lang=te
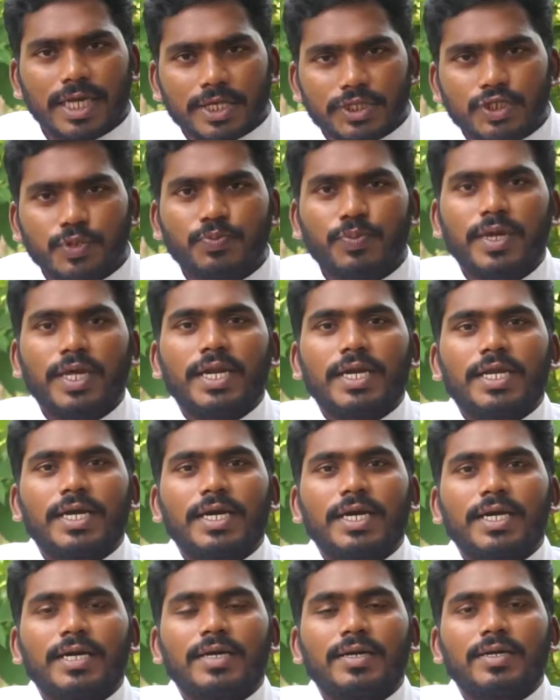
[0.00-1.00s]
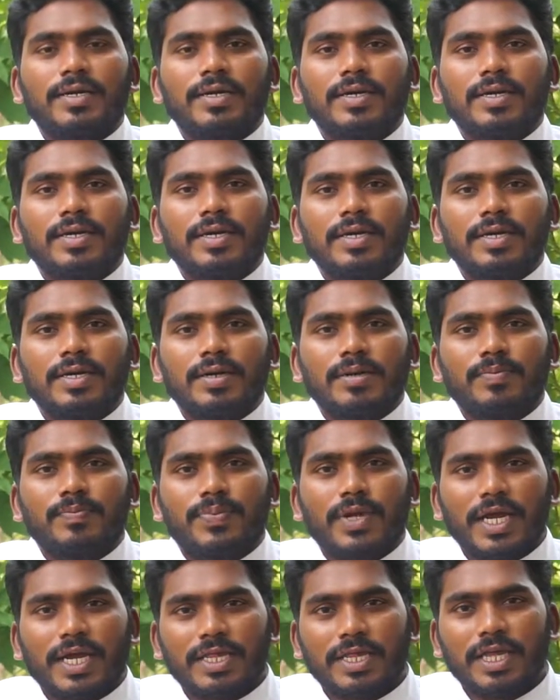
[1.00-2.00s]
యేసు పేరట
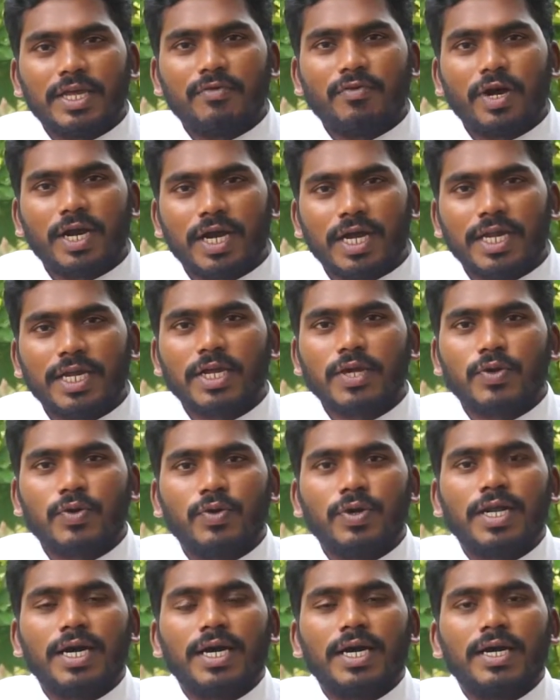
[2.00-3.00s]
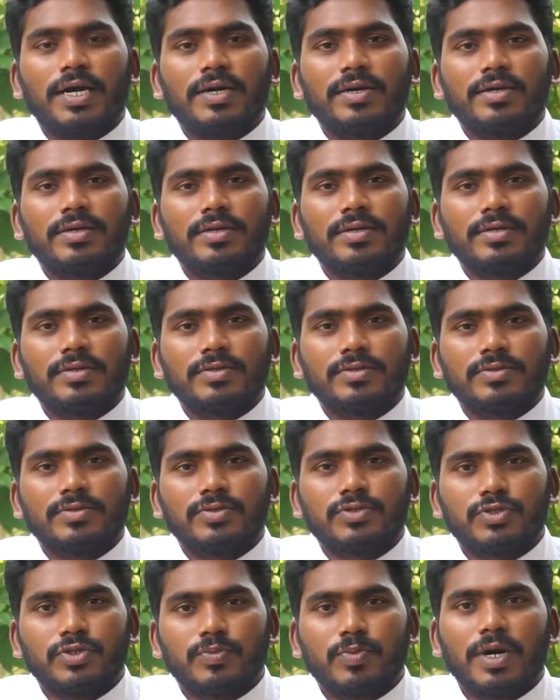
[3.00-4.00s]
ప్రతి ఒక్కరికి కూడా
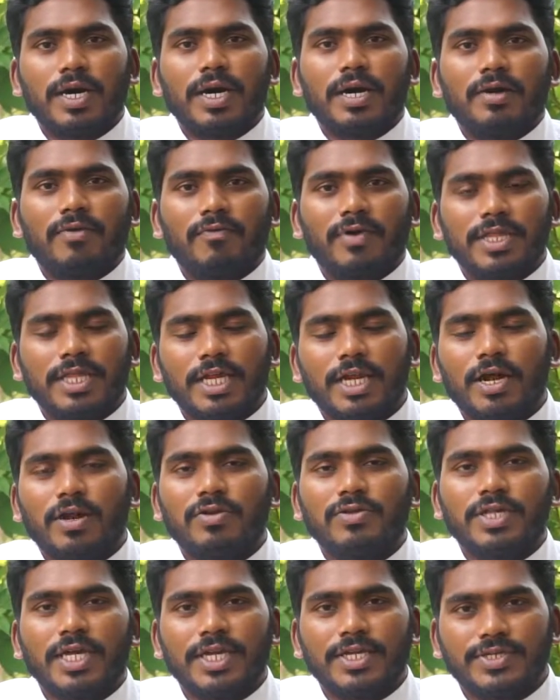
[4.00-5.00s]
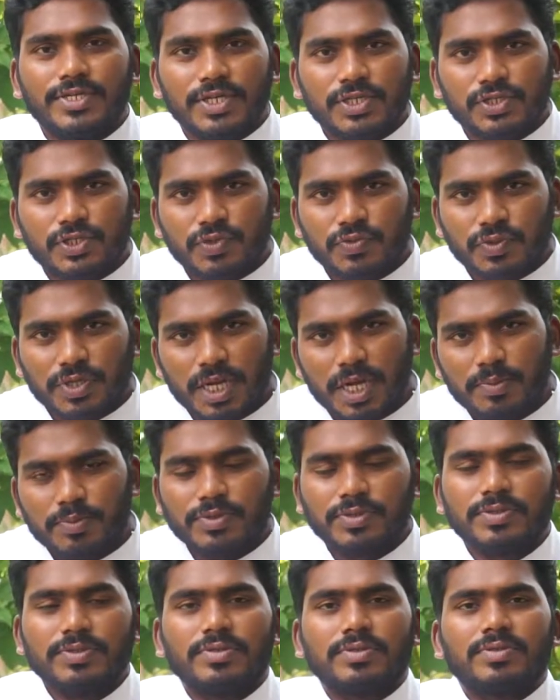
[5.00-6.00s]
శుభ వందనాలు తెలియచేస్తూ
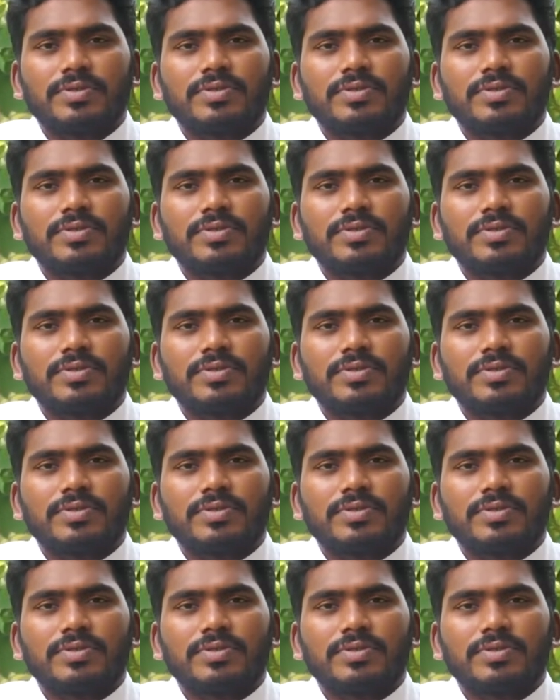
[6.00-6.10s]
ఉన్నాము